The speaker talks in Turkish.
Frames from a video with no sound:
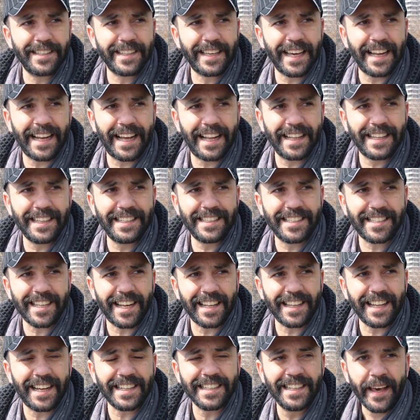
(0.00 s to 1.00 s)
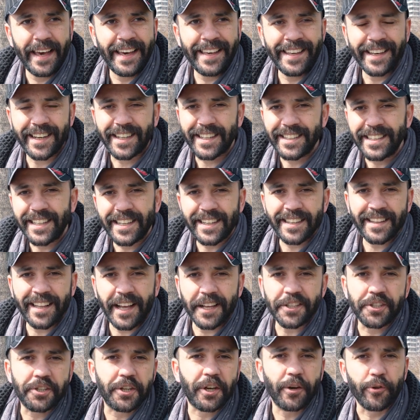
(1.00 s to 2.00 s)
genelde insanlar en
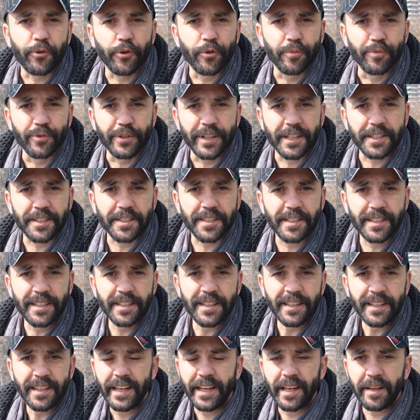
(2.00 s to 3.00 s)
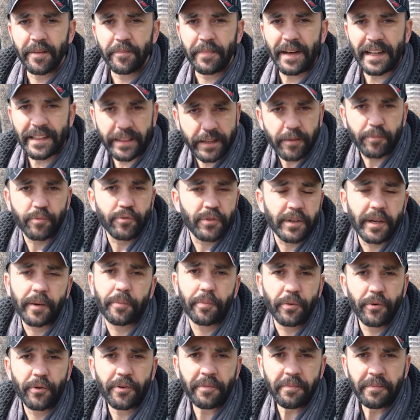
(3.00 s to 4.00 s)
yakınlarından çıkarıyor bunun acısını. Ee, ben de bunu
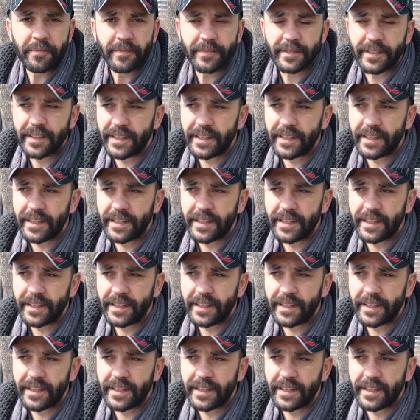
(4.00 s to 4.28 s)
yapıyorum.